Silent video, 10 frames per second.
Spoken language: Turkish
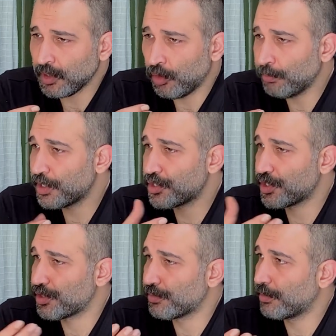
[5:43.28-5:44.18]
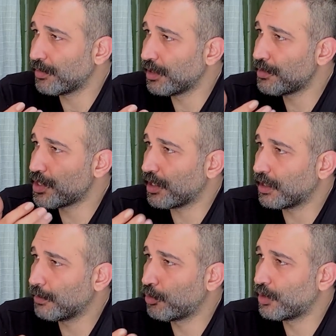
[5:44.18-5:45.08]
15 yaşımdan beri bir
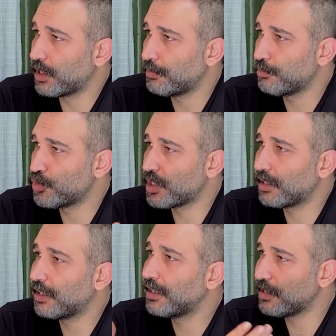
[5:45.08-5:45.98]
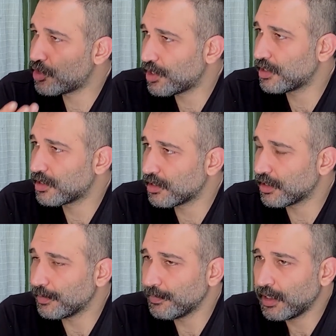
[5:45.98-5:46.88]
şekilde politik bir mücadelenin
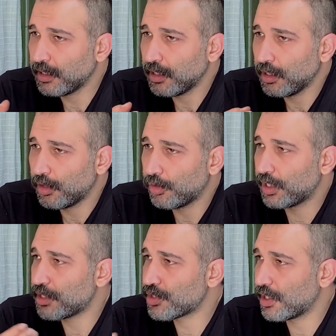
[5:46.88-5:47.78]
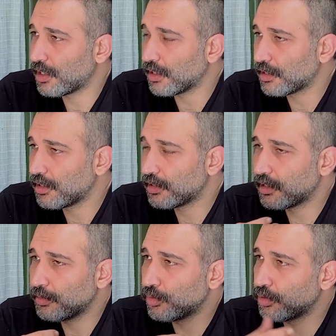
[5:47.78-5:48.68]
içerisindeyim. Öğrenci
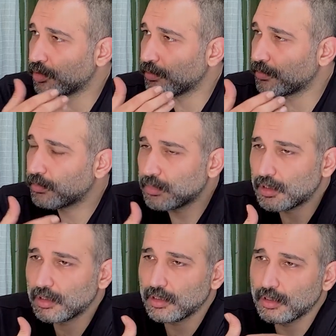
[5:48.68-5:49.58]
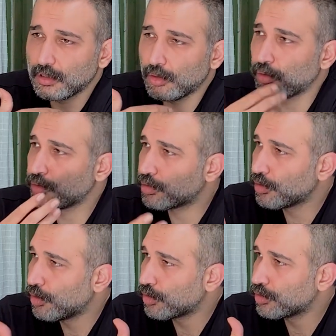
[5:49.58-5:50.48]
hareketlerinde de bulundum. Ee,
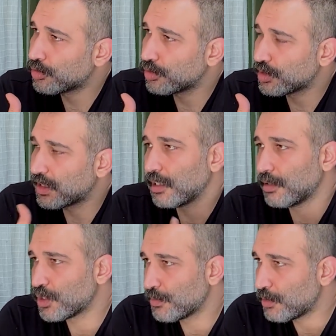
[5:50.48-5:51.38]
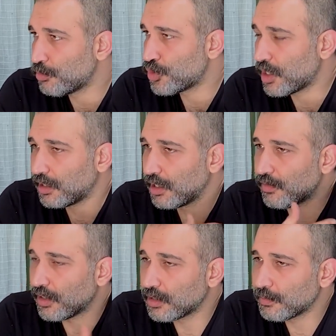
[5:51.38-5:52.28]
örgütlü örgütsüz kendimce bir
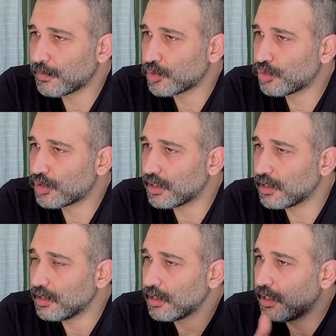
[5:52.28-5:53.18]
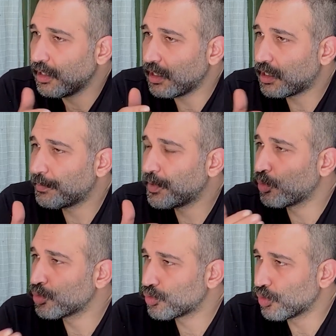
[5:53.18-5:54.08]
mücadele verdim ama Türkiye
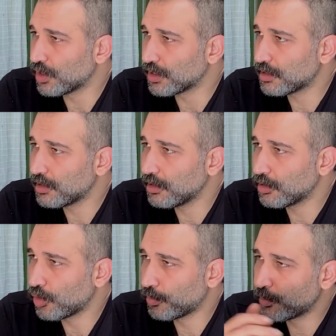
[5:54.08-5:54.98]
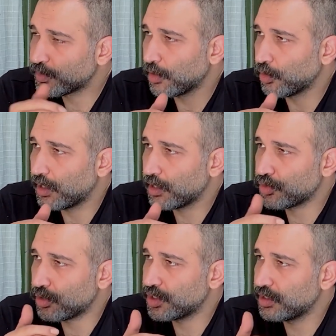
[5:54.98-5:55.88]
2010 sonrası toplumsal
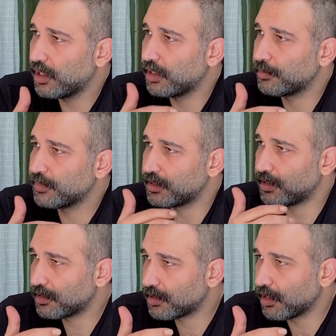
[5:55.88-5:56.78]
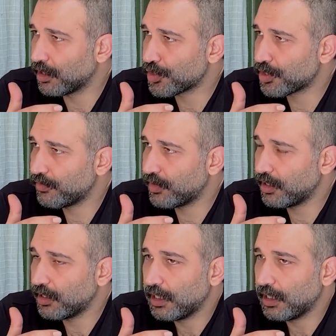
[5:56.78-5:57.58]
olarak çok ciddi anlamda siyasallaştı ve